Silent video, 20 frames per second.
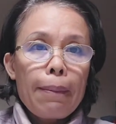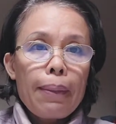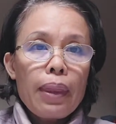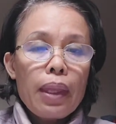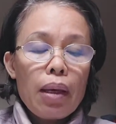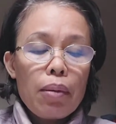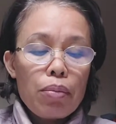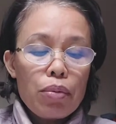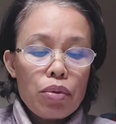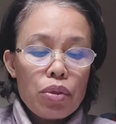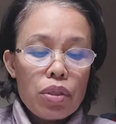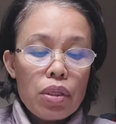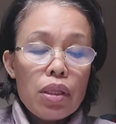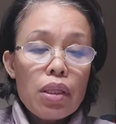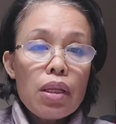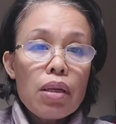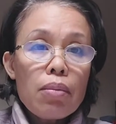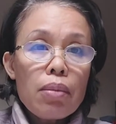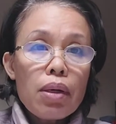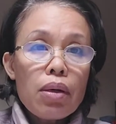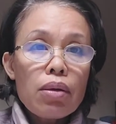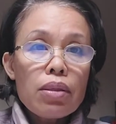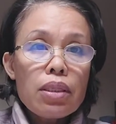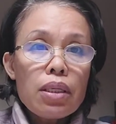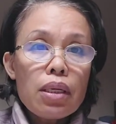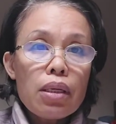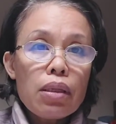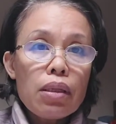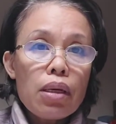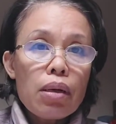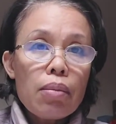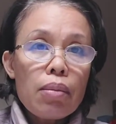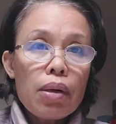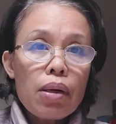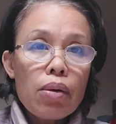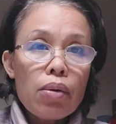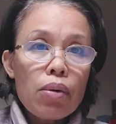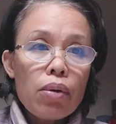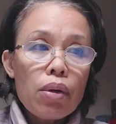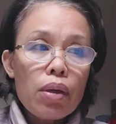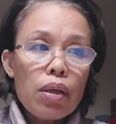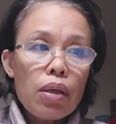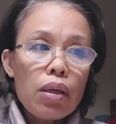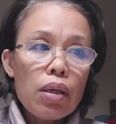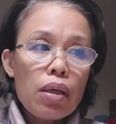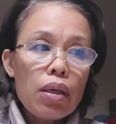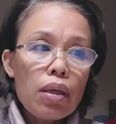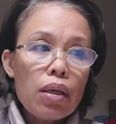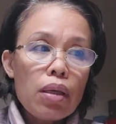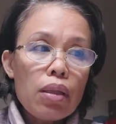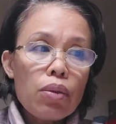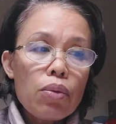tapos hindi naman kasi ang trabaho ay eh,